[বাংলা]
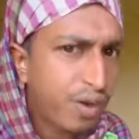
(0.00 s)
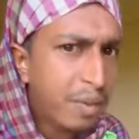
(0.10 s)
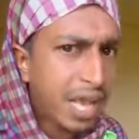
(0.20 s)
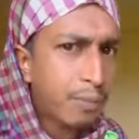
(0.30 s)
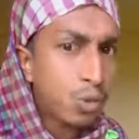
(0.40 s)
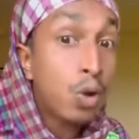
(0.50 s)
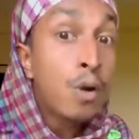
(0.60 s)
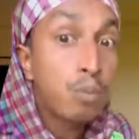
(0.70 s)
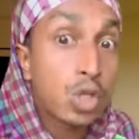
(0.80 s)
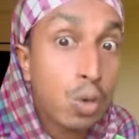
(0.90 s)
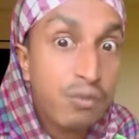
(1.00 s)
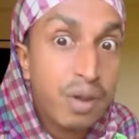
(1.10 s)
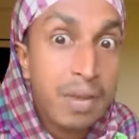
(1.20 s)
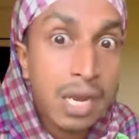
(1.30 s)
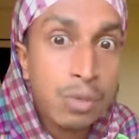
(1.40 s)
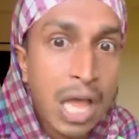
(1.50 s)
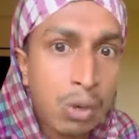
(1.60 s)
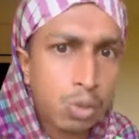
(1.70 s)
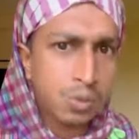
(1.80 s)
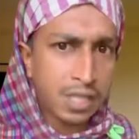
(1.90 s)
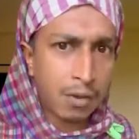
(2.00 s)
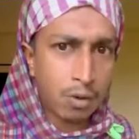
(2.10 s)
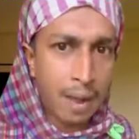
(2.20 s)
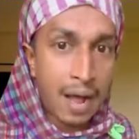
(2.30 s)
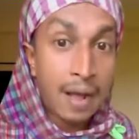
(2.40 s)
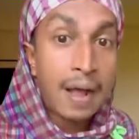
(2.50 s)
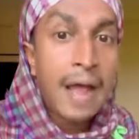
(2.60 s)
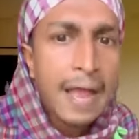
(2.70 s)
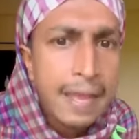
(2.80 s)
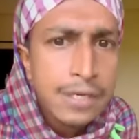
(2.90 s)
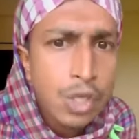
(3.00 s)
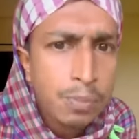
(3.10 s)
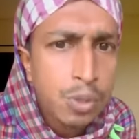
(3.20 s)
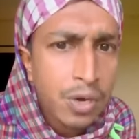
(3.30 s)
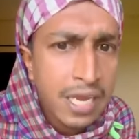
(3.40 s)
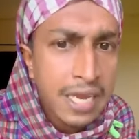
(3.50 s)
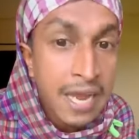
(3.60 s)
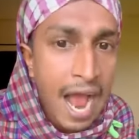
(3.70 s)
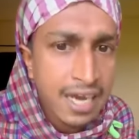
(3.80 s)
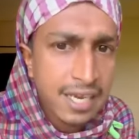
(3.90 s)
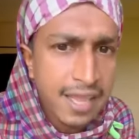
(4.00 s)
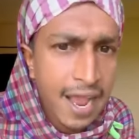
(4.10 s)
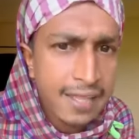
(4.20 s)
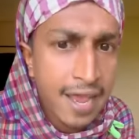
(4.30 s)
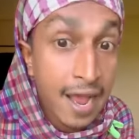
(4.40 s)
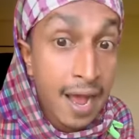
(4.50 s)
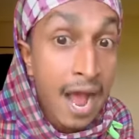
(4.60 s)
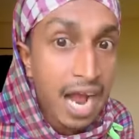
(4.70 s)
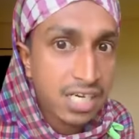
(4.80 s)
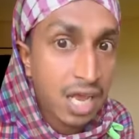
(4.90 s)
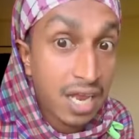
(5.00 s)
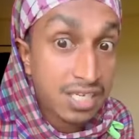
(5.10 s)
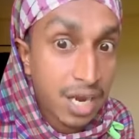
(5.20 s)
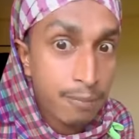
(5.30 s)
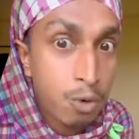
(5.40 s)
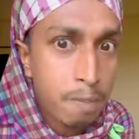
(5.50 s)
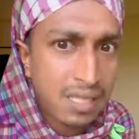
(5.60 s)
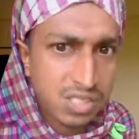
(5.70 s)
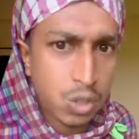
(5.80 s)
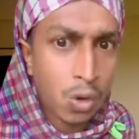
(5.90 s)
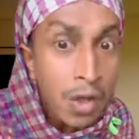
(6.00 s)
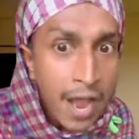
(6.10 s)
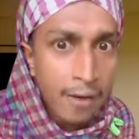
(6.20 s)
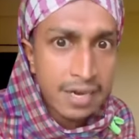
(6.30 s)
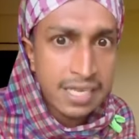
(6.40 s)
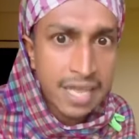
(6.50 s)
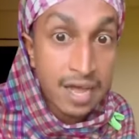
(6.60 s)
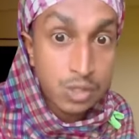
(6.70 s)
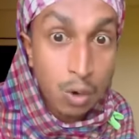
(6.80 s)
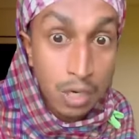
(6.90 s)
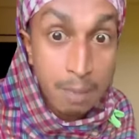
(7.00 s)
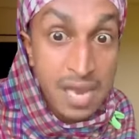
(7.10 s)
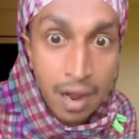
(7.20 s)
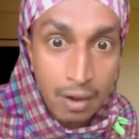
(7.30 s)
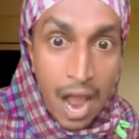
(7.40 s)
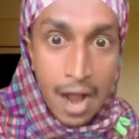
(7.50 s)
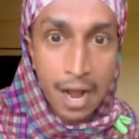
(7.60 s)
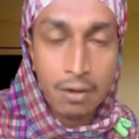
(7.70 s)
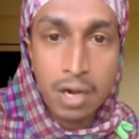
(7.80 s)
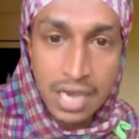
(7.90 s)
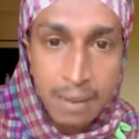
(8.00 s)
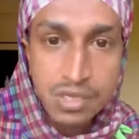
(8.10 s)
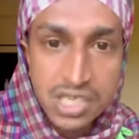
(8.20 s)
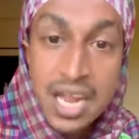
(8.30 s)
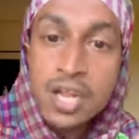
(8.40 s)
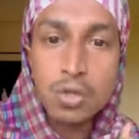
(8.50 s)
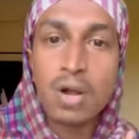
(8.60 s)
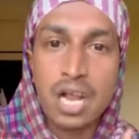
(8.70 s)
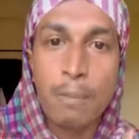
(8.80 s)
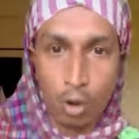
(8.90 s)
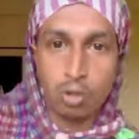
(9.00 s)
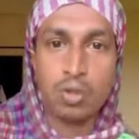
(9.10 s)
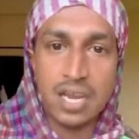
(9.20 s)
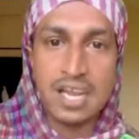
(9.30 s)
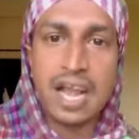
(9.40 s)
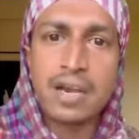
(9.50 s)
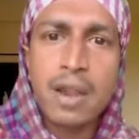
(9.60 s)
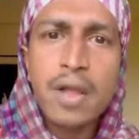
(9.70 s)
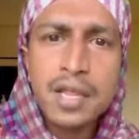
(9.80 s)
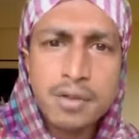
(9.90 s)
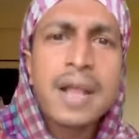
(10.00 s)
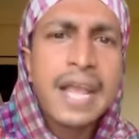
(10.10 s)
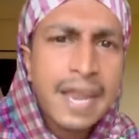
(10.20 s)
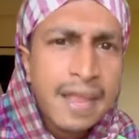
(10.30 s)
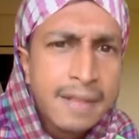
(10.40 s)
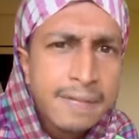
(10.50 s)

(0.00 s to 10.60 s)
প্রেমিকার মতো প্রতারক প্রেমিকের মতো আর কত ইতা করবা হ্যাঁ সবসময় কি আশা দেহা দেহা আশায় আশায় বুক বাঁধছো এমন কিতা যখন কি বিয়া করা হাঙ্গা করার টাইম হয়েছে তোমাকে বক্ষত করে কি কারেন্টটা লয়ে গেছিল কে রে